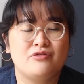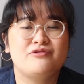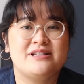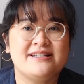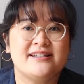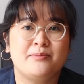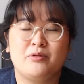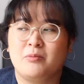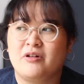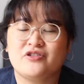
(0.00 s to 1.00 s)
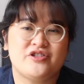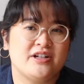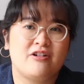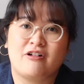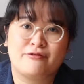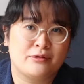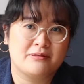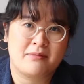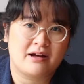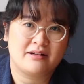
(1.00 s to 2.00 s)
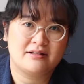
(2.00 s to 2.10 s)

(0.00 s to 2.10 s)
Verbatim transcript: l'utiliser pour manger leurs fruits de mer.